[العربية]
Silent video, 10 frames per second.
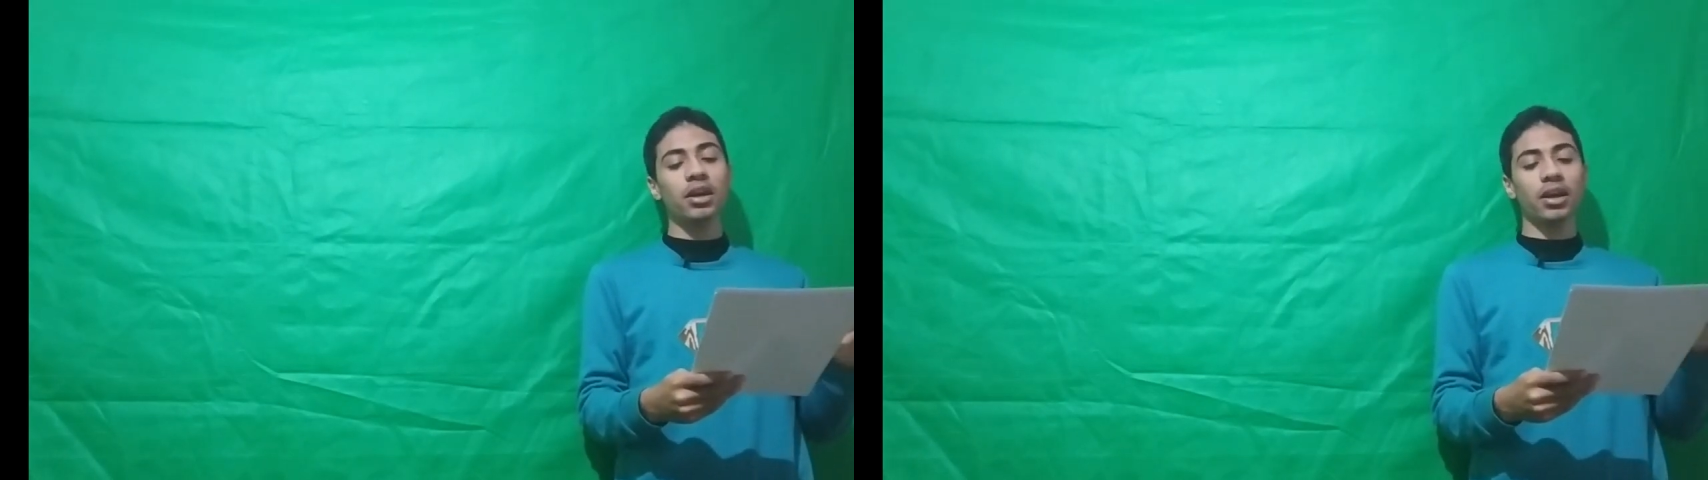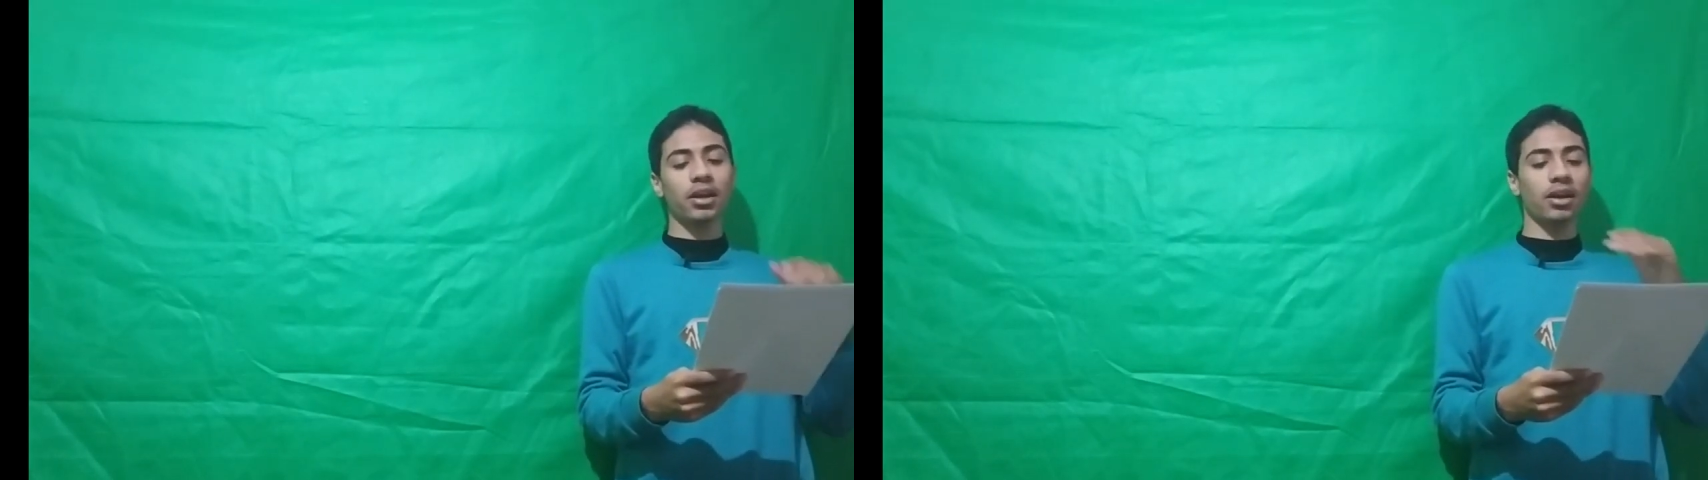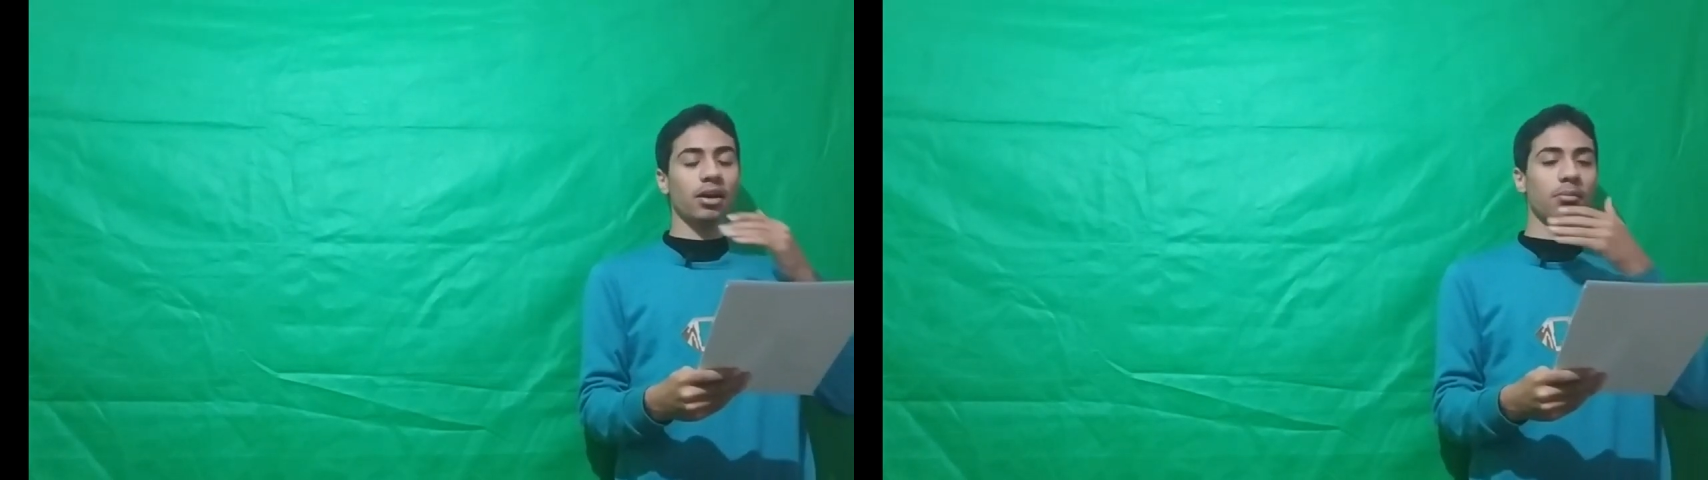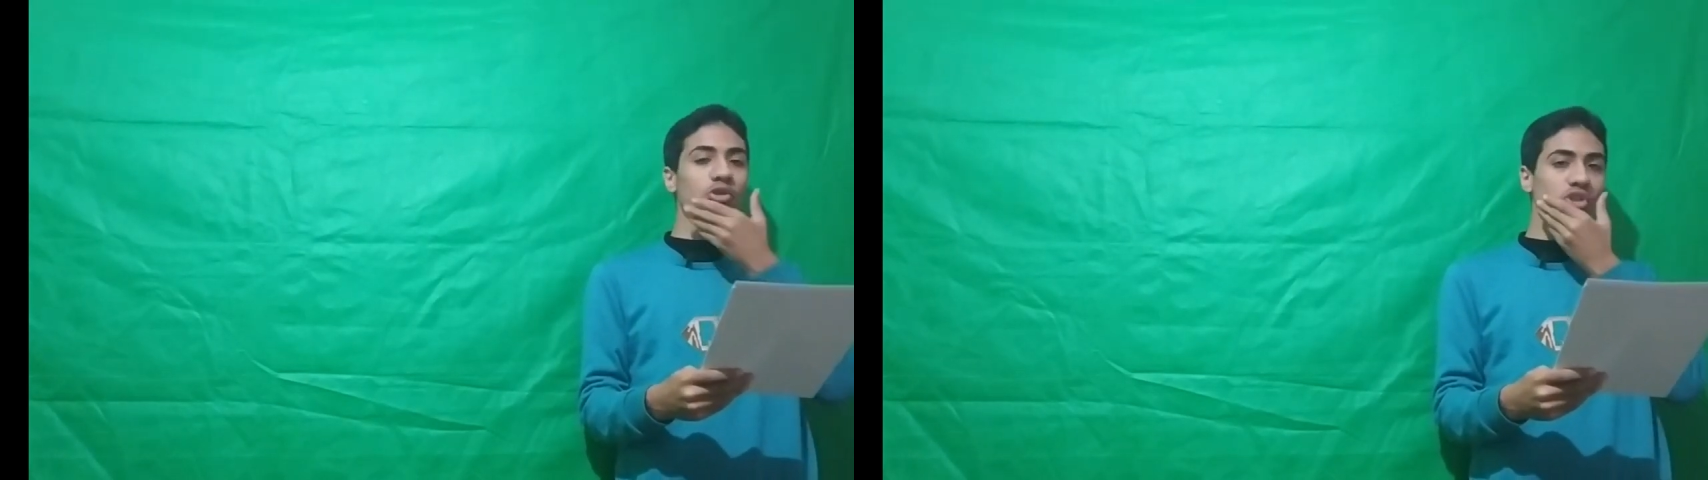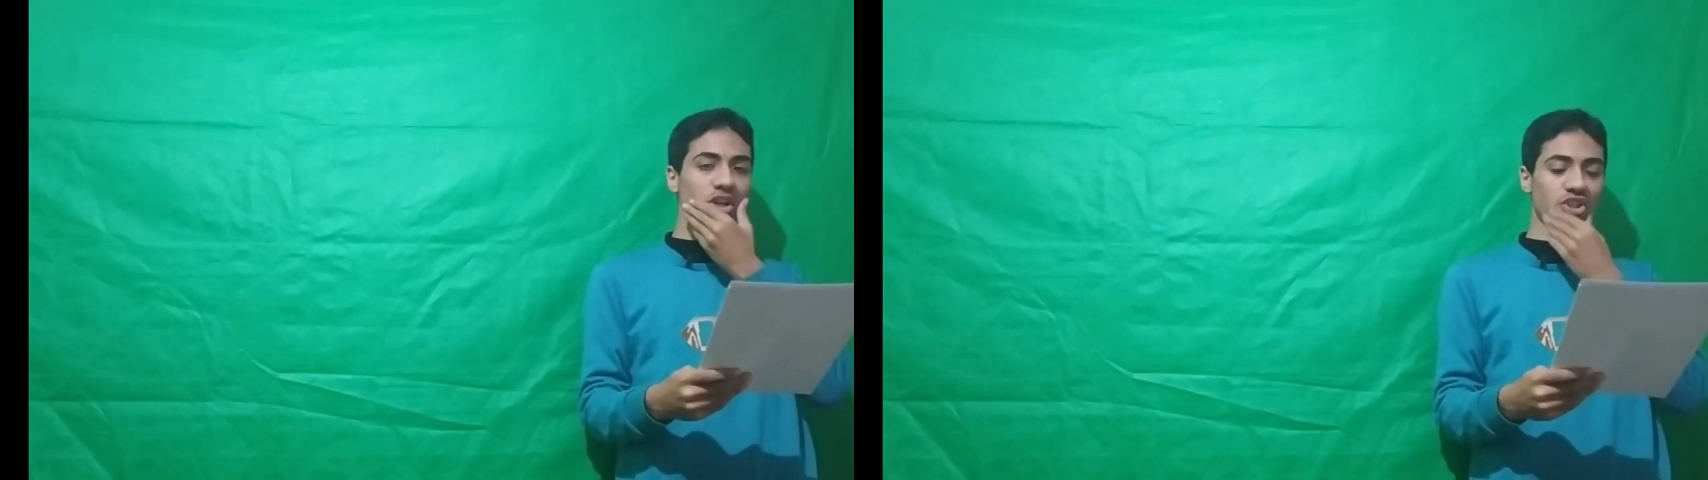آه
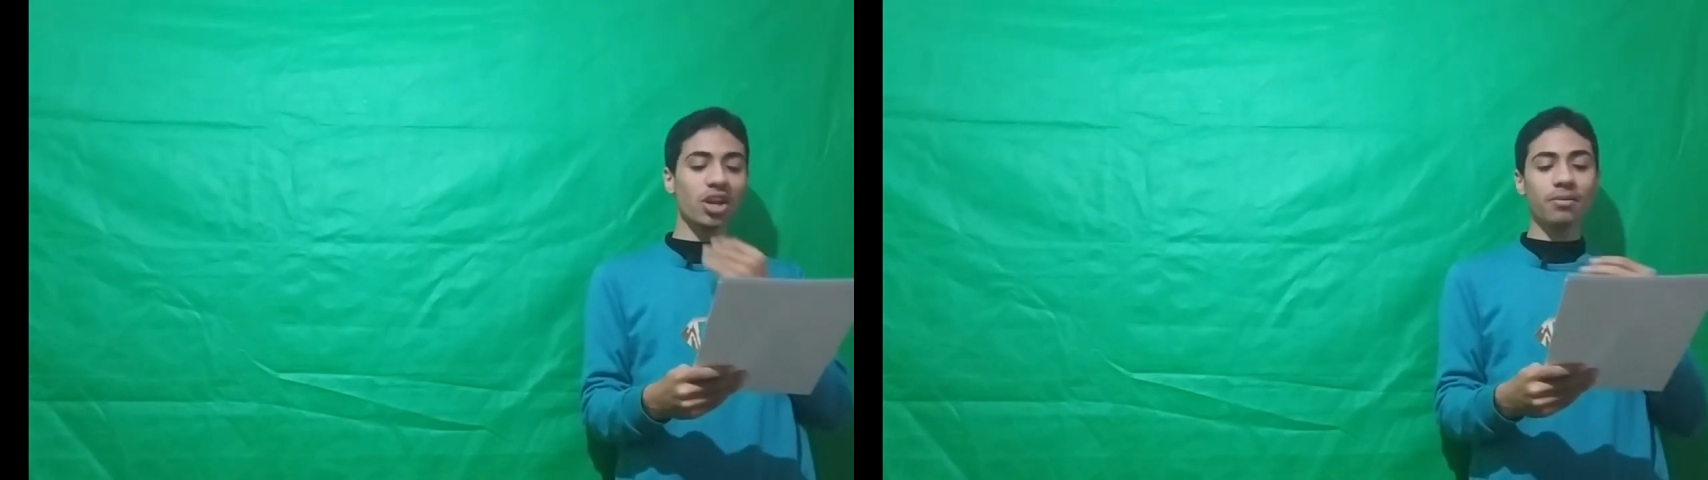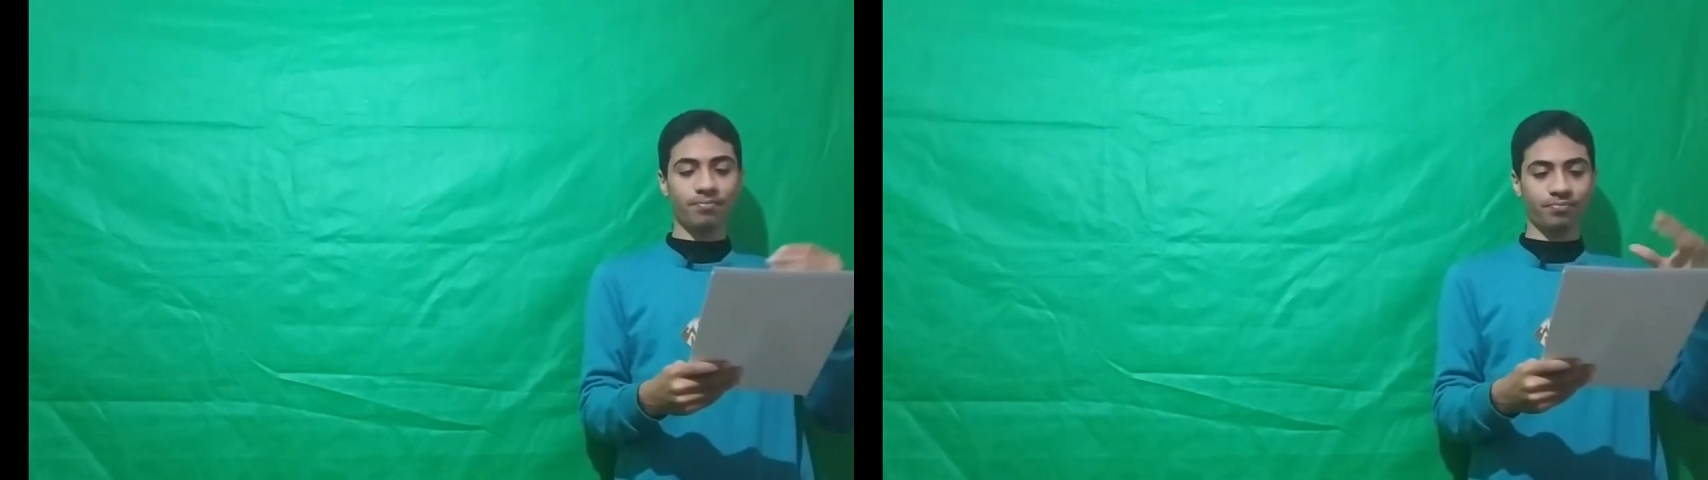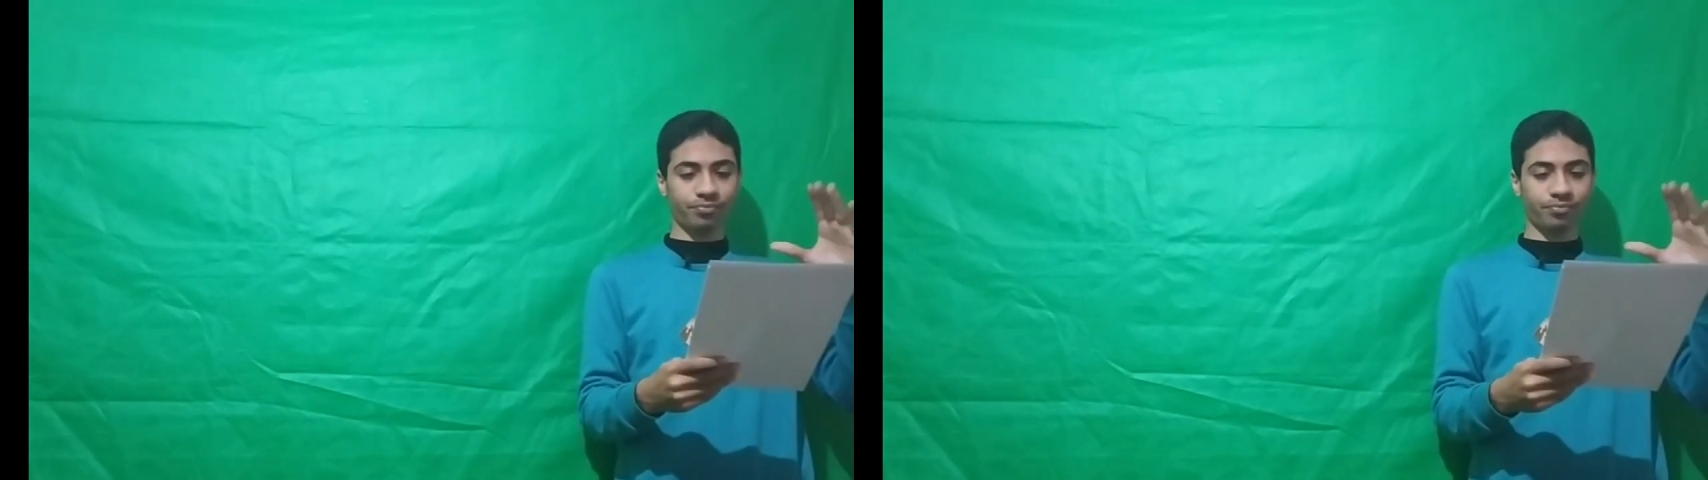بص عشان